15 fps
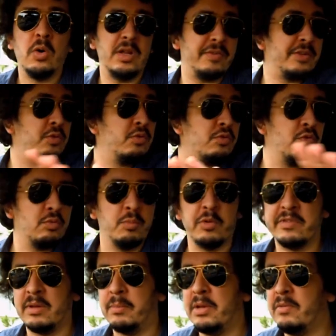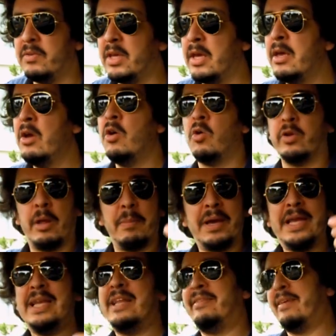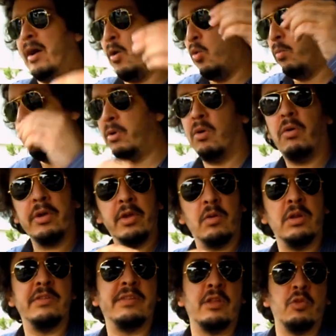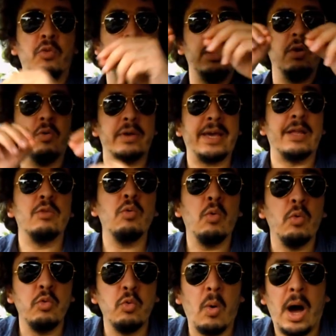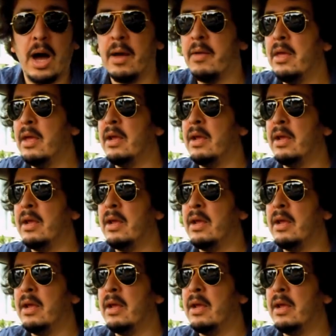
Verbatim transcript: En Afrique du Sud, pour simplifier, on a pris les terres aux blancs et on les a données en cadeau aux noirs.